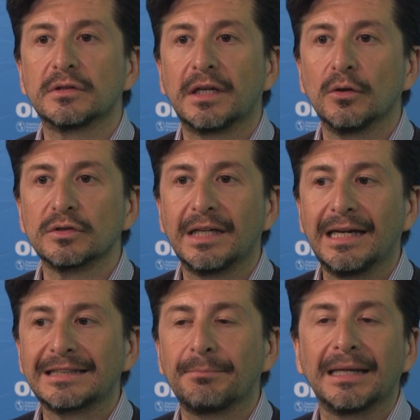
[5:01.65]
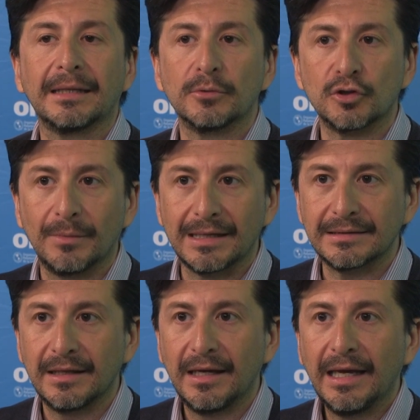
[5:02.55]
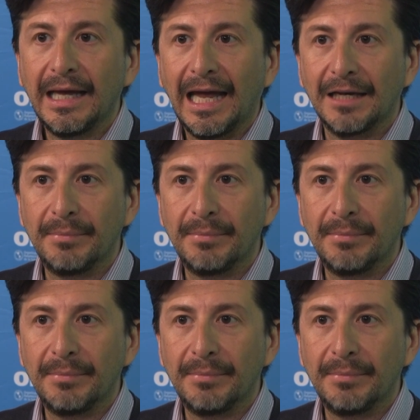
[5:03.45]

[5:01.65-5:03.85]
que no se expanda mucho más el